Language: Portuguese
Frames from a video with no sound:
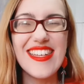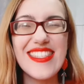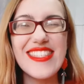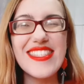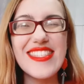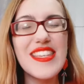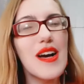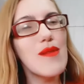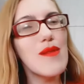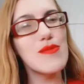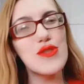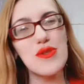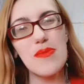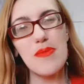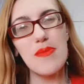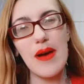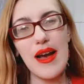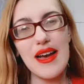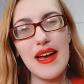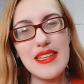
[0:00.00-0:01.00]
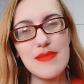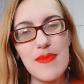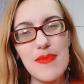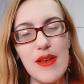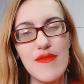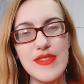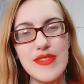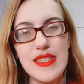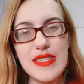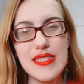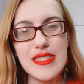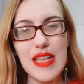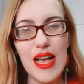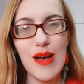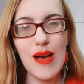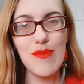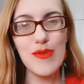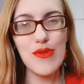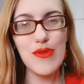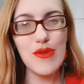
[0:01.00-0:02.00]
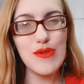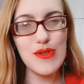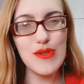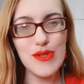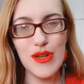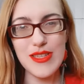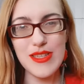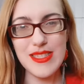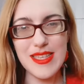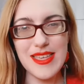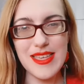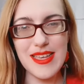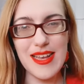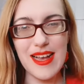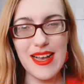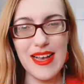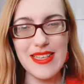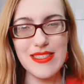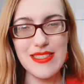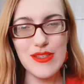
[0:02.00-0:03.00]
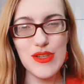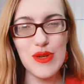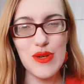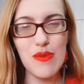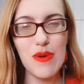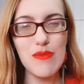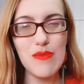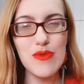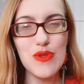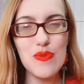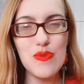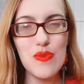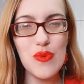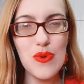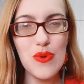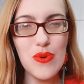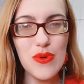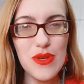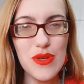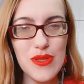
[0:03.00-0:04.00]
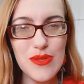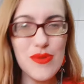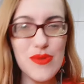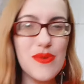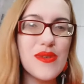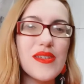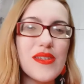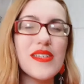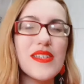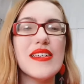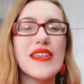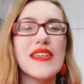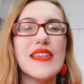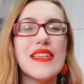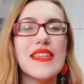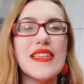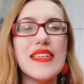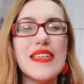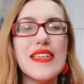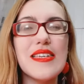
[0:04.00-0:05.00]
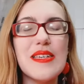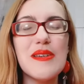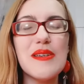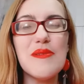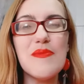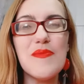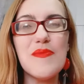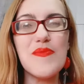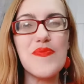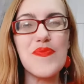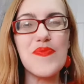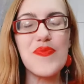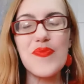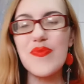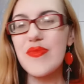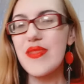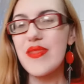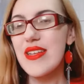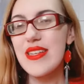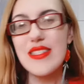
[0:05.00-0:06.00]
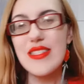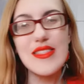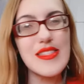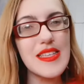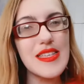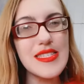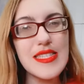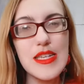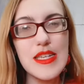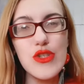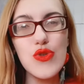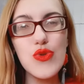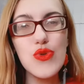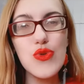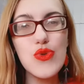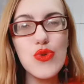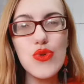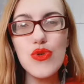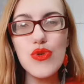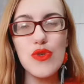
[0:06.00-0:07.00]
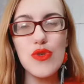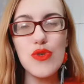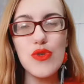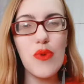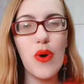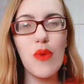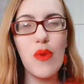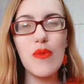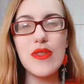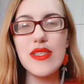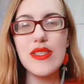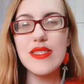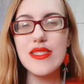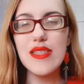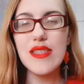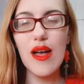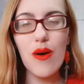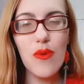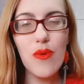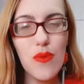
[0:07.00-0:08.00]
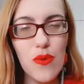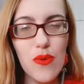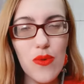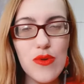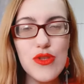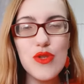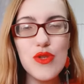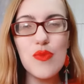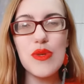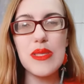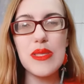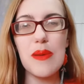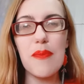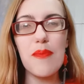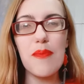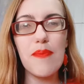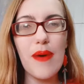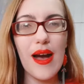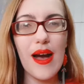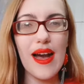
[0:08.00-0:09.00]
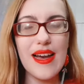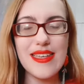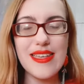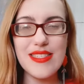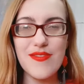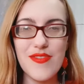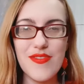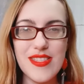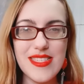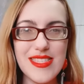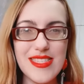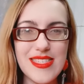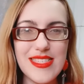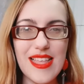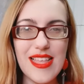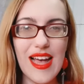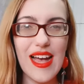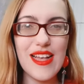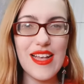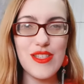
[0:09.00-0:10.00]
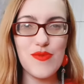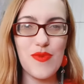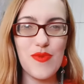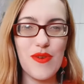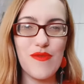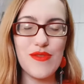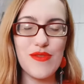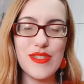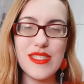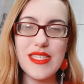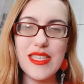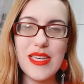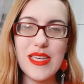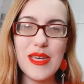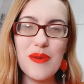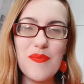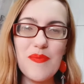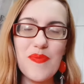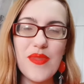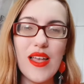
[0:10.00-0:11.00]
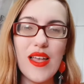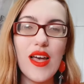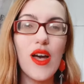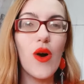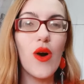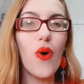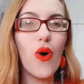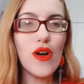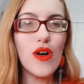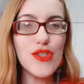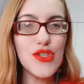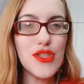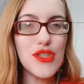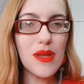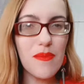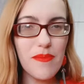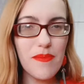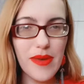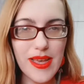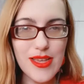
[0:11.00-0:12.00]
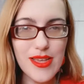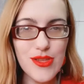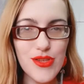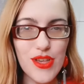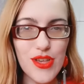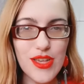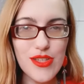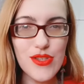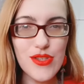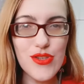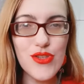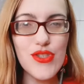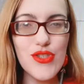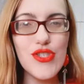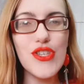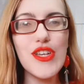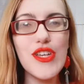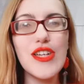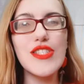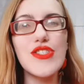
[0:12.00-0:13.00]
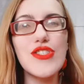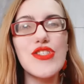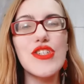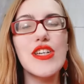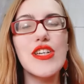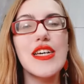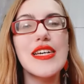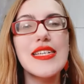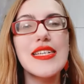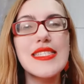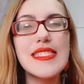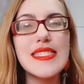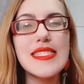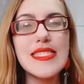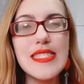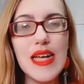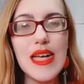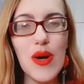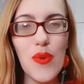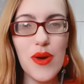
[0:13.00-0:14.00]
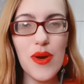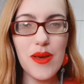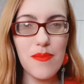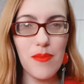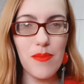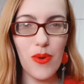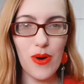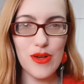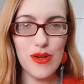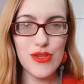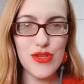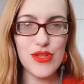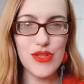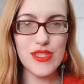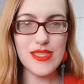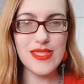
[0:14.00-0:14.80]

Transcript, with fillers: te amo demais, pai. Você sabe, todos nós aqui em casa te amamos muito. E Desejo tudo de bom, muita saúde, muita paz, felicidade para você. Hoje também, gente, dia de São Hermógenes,